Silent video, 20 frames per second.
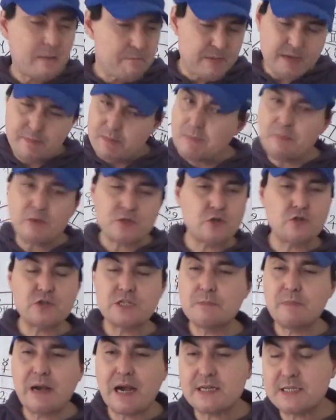per me possono
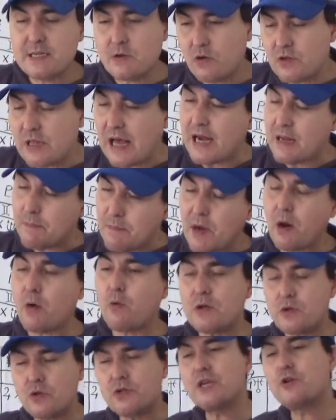sembrare secondari, però
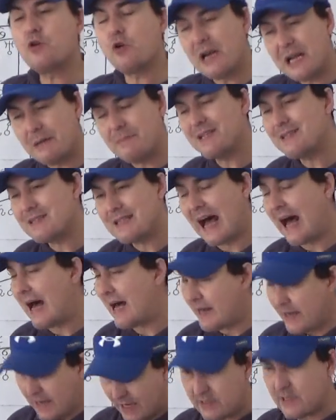quando dico
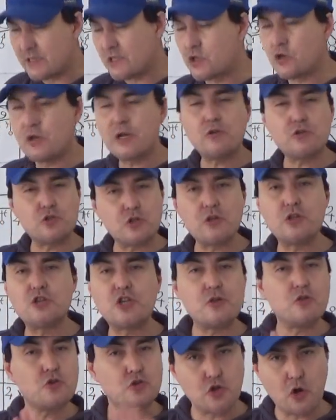elementare, attenzione non sto
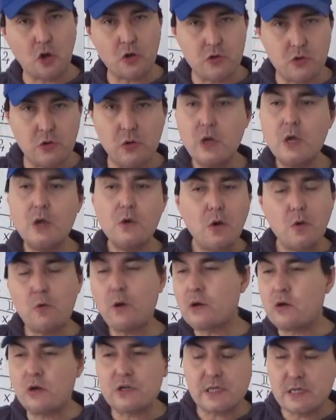dicendo sciocco o
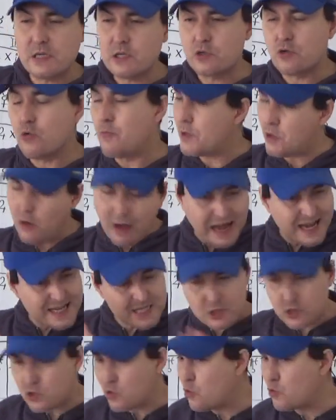qualcosa di stupido,
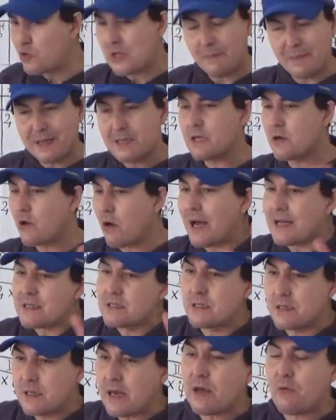assolutamente no,
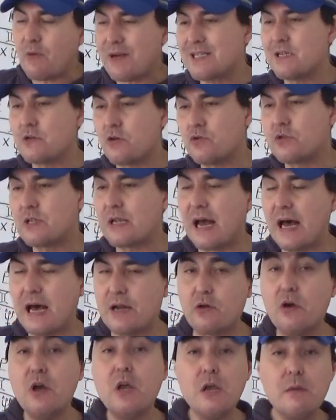anzi direi quasi il contrario,